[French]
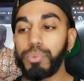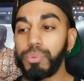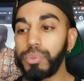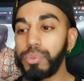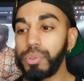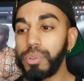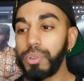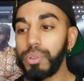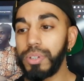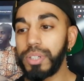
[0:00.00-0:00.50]

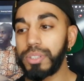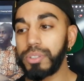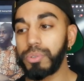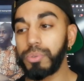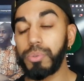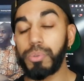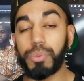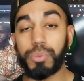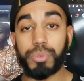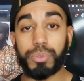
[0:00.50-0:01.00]
Donc euh, let's
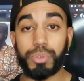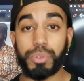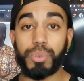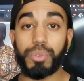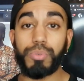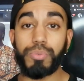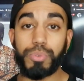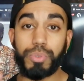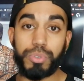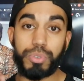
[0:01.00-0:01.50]
go, on se
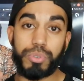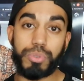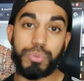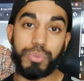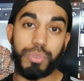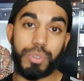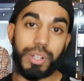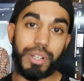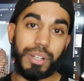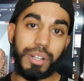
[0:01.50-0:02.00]
retrouve
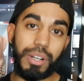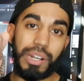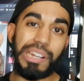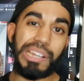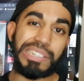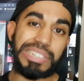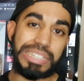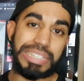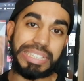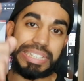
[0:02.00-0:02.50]
dessus.
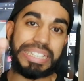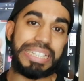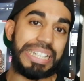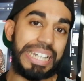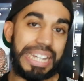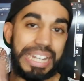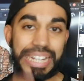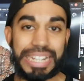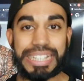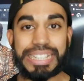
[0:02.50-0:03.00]
Let's
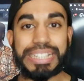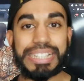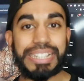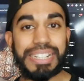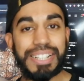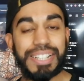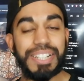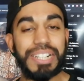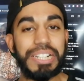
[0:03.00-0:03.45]
get it.